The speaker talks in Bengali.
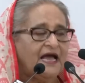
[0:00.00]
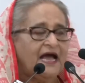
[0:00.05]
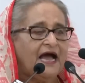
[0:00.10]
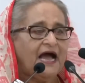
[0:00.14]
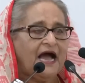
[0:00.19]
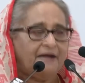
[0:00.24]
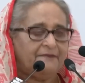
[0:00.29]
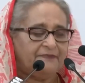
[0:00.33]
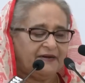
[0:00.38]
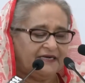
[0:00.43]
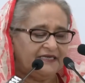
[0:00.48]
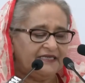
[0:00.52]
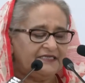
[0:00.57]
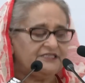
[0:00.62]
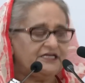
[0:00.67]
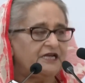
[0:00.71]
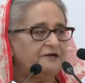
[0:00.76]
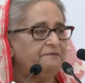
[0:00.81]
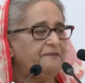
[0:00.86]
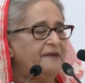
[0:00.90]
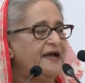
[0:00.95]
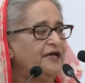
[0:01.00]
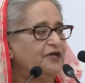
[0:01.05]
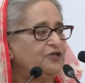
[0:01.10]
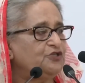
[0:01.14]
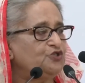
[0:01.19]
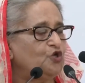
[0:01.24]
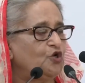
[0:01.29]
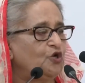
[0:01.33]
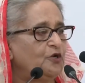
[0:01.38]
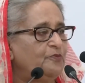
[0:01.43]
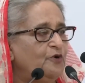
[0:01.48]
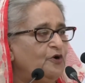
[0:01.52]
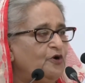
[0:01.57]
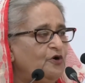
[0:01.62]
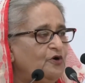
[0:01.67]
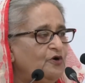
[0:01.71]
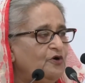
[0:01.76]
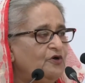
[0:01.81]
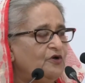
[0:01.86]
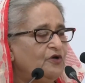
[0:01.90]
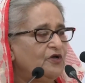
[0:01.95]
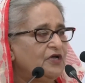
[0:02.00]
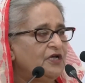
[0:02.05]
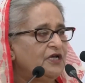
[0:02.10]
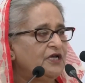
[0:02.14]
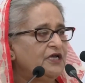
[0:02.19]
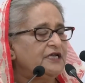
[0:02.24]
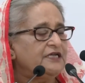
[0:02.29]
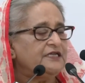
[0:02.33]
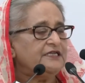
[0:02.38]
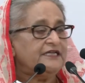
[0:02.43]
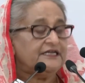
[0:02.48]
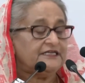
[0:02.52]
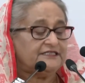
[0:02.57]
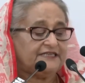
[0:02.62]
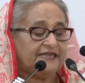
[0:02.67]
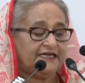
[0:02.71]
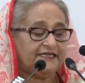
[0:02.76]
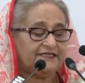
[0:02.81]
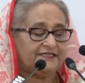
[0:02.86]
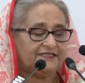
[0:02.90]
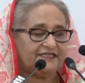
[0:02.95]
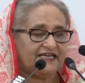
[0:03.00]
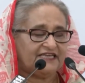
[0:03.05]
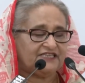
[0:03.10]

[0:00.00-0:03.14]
সালের সাত জানুয়ারির নির্বাচনের সর্বশেষ